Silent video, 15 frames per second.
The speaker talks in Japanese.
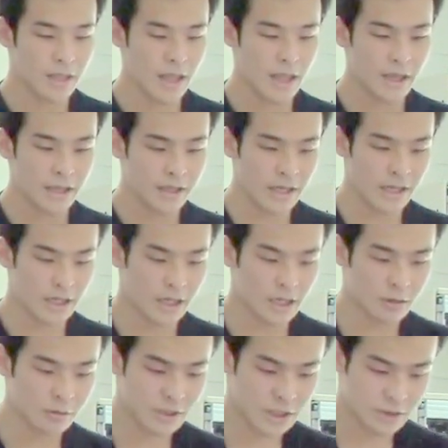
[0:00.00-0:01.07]
で、結果
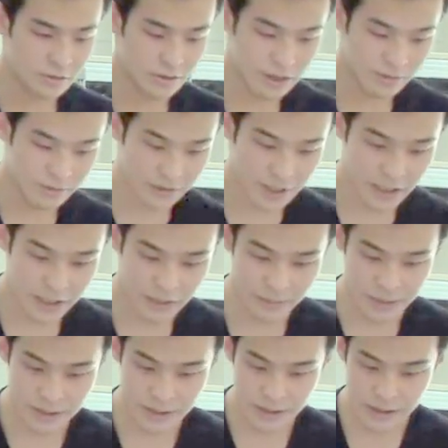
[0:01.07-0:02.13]
がこちらのグラフになってい
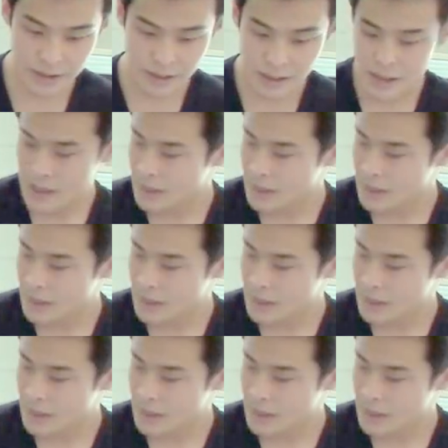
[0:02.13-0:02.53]
ます。